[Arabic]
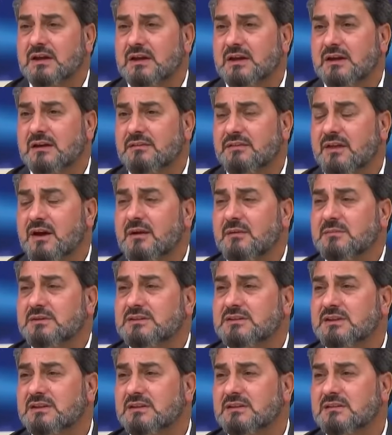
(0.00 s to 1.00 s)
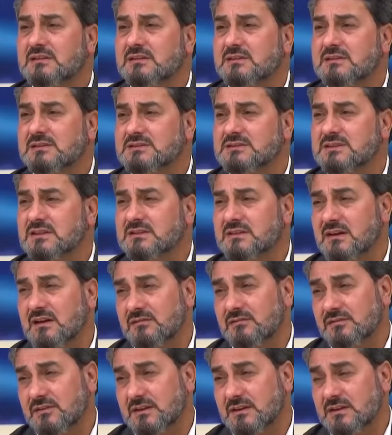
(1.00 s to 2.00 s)
ثابتة آه،
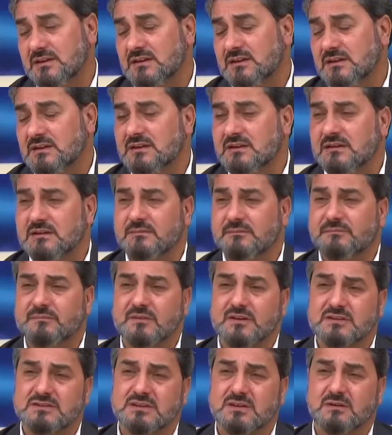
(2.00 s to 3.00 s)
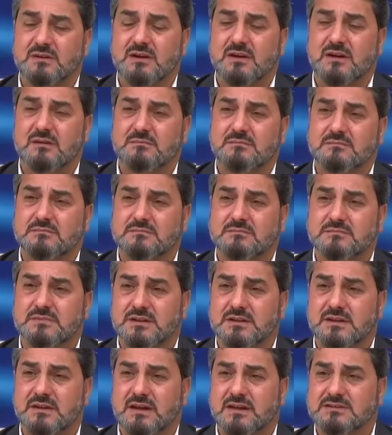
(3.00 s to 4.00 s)
استطاع الفريق الزوراء
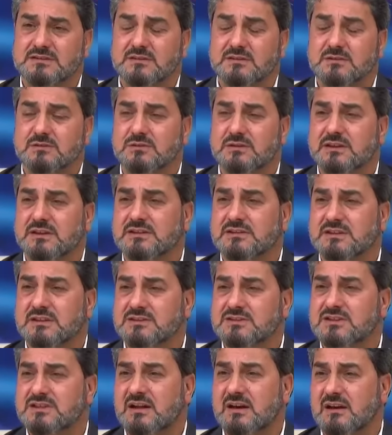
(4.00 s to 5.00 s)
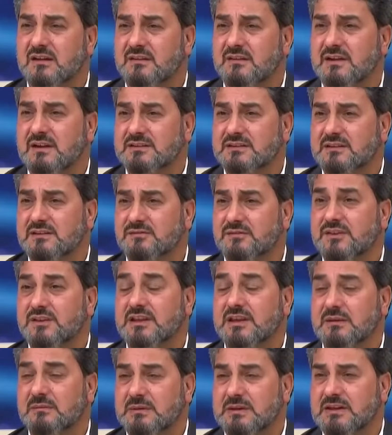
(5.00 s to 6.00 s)
بحسن فوقية تسجيل هذا الهدف
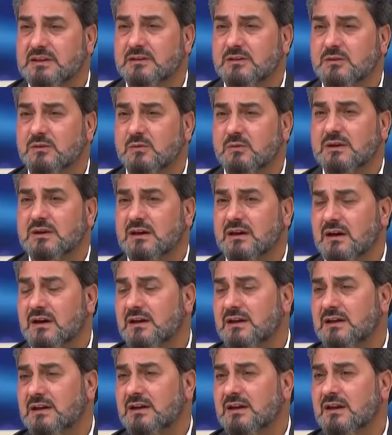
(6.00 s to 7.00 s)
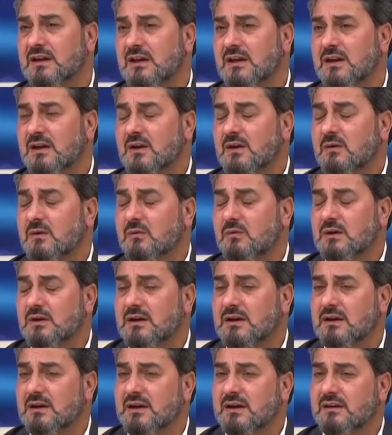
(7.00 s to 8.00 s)
الثمين والغالي
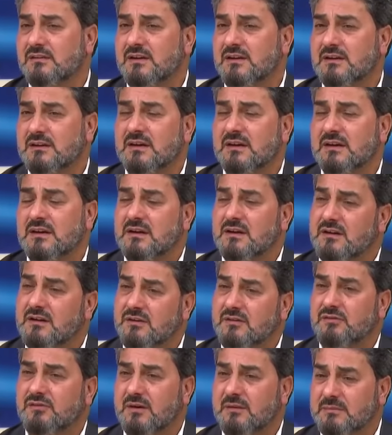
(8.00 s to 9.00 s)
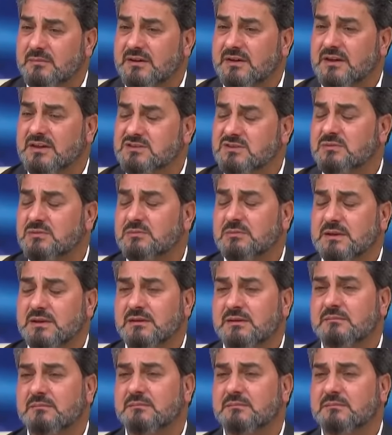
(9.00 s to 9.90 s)
وأيضا رفع من أسهمه